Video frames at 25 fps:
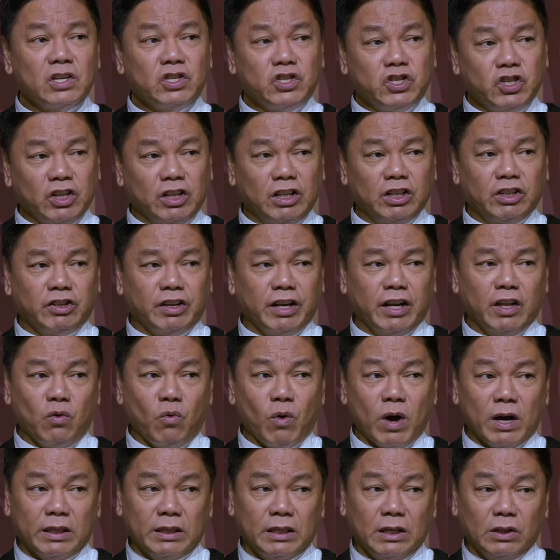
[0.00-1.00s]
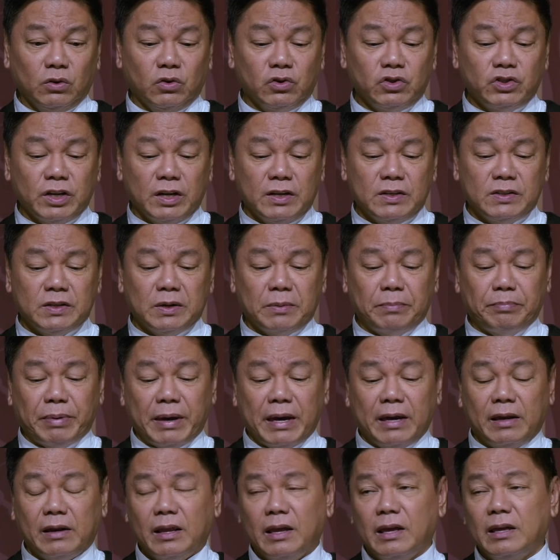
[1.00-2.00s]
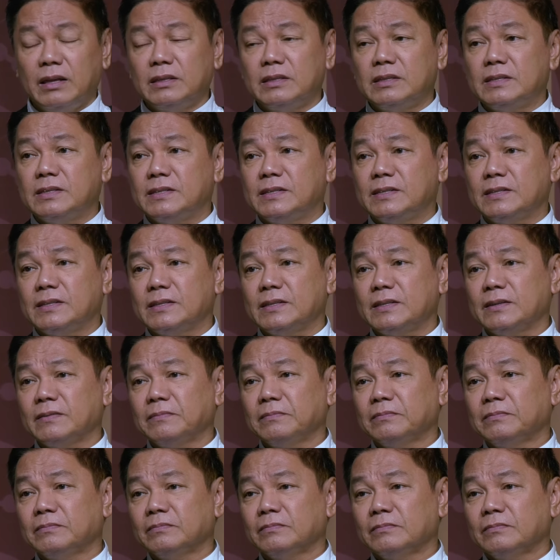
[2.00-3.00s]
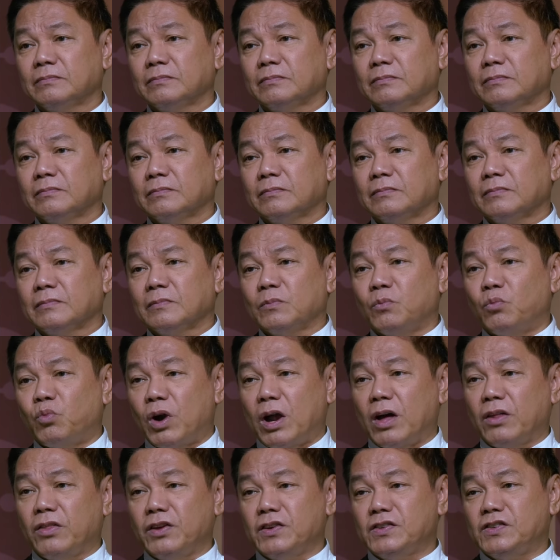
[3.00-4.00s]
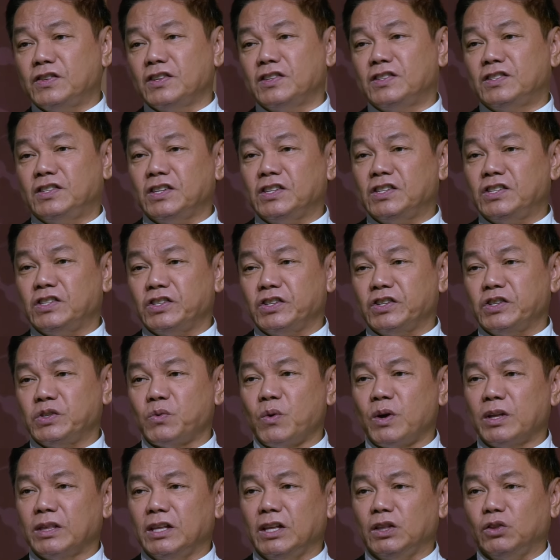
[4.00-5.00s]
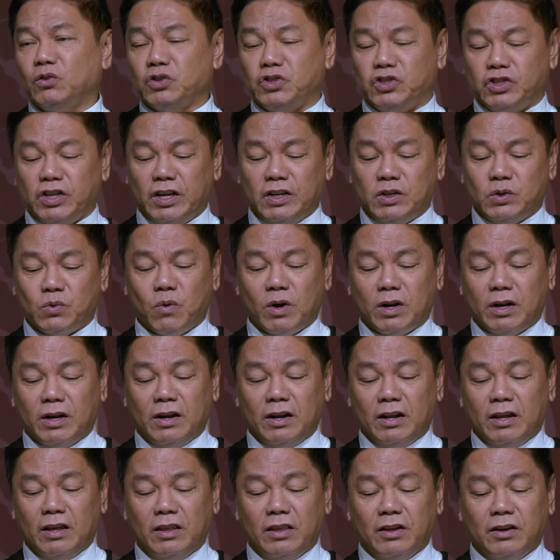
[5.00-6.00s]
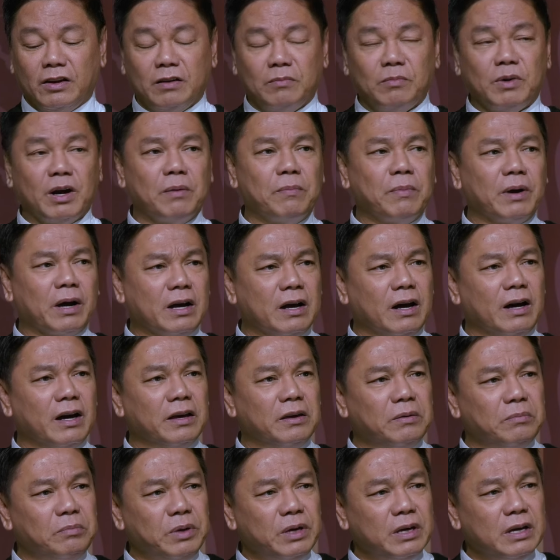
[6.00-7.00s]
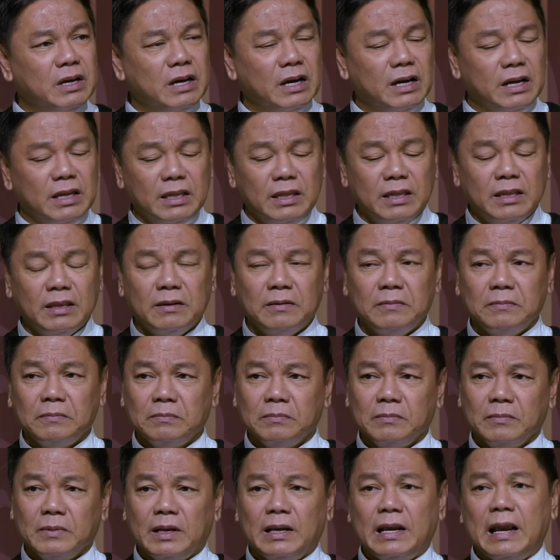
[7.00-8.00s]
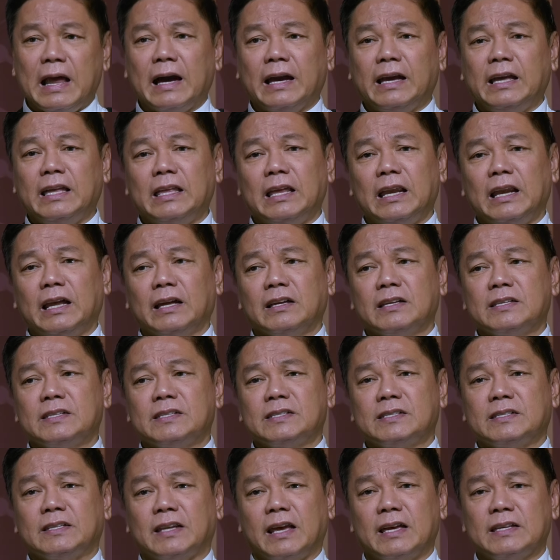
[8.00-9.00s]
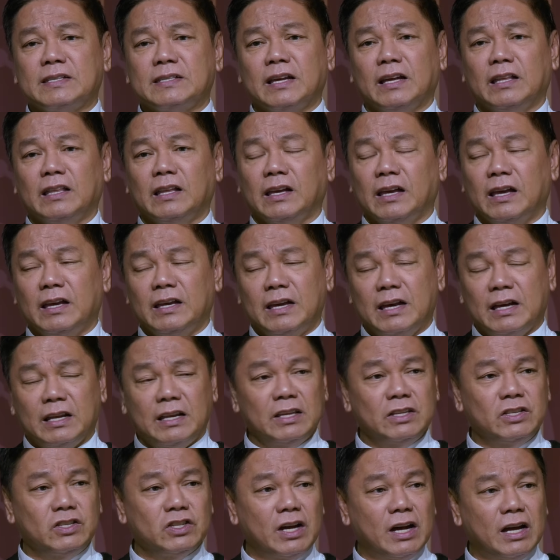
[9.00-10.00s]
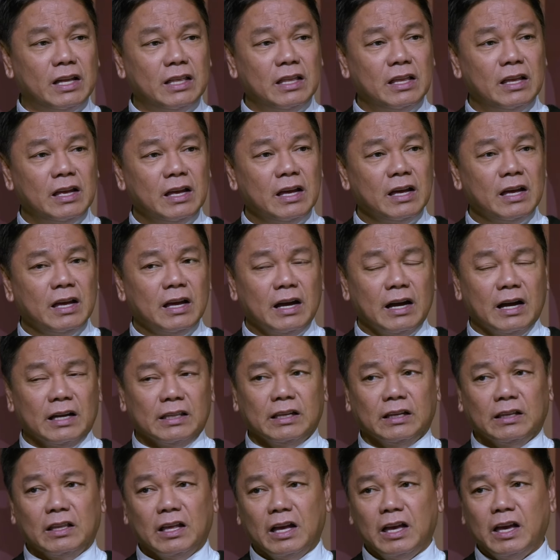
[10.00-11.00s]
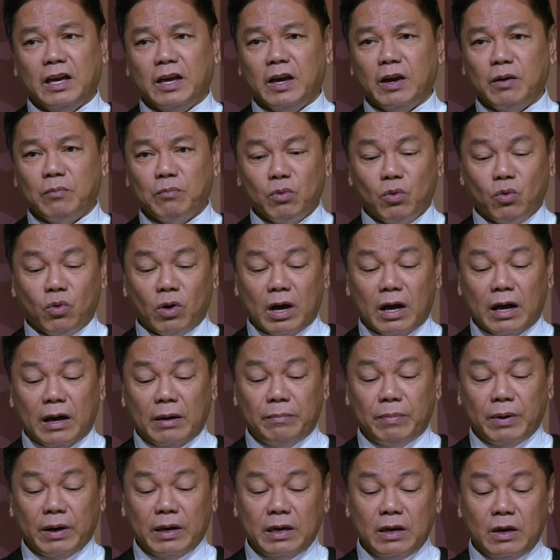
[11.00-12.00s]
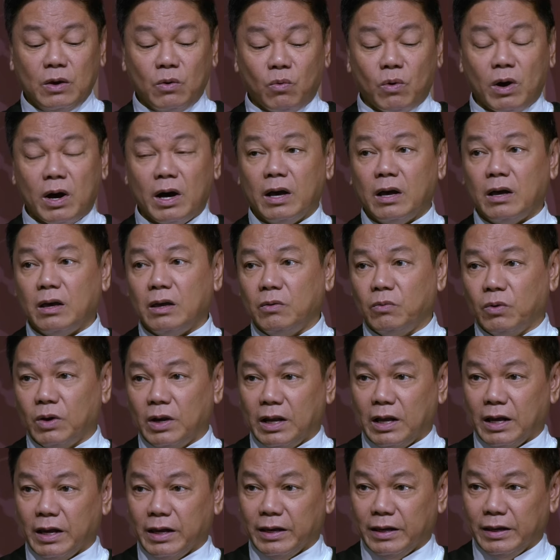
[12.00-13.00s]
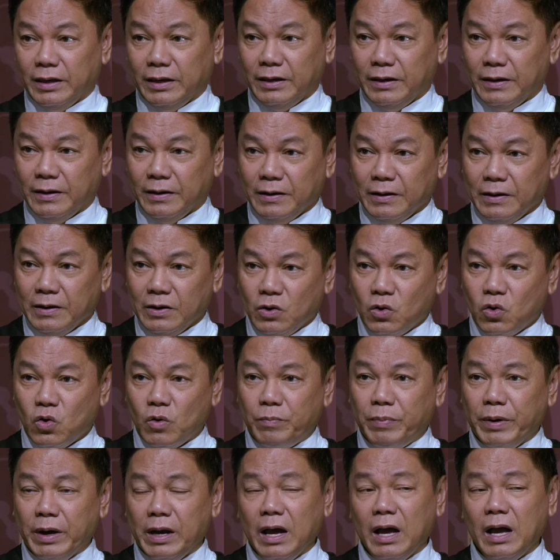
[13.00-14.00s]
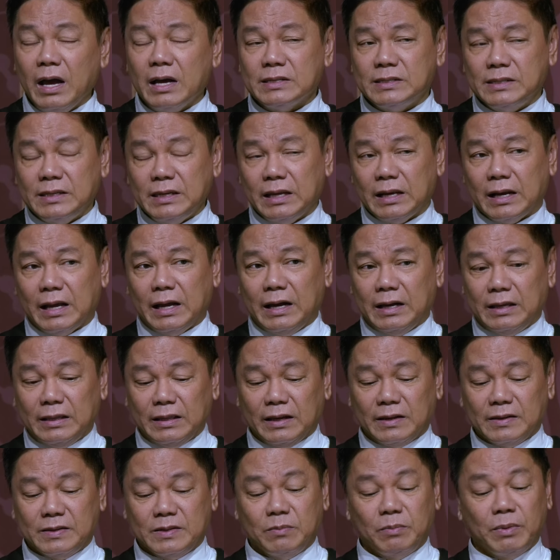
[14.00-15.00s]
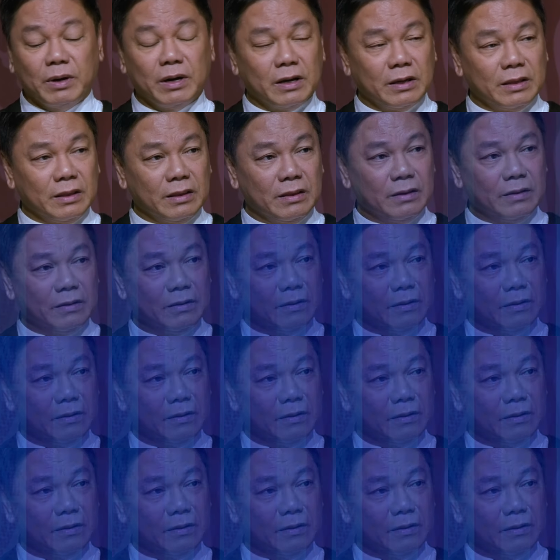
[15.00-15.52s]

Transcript: children wanting to change their parents, brothers and sisters wanting to change one another, mga magkakaibigan, lagi nilang stress ang nangyayari dyan at ang nagiging bunga, paghihiwa-hiwalay o pagkakasira ng samahan.